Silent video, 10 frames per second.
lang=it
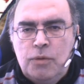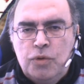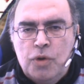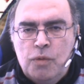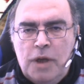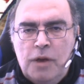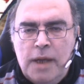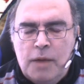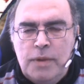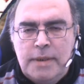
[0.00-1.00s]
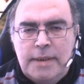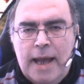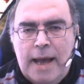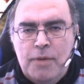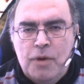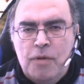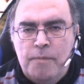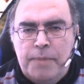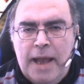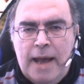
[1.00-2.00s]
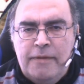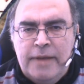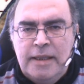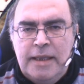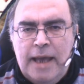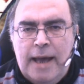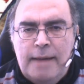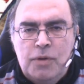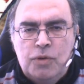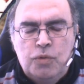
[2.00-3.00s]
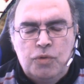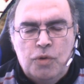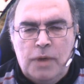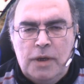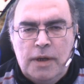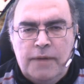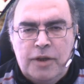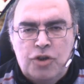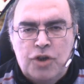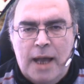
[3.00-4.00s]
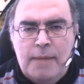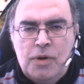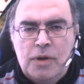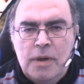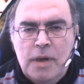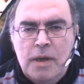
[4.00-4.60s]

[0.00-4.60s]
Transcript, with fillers: tutto quello che acquistiamo, compriamo, vendiamo, tutto quello che facciamo